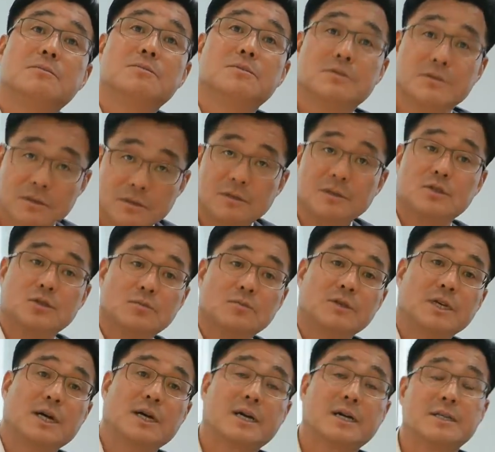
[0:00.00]
왜냐면
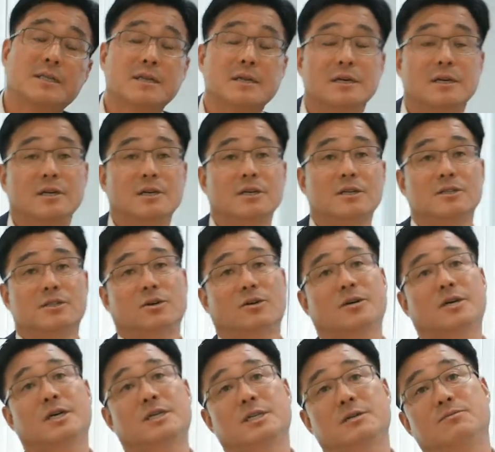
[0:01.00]
좀 약간
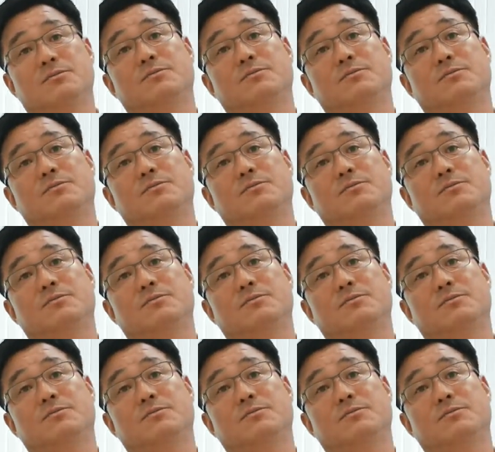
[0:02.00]
저가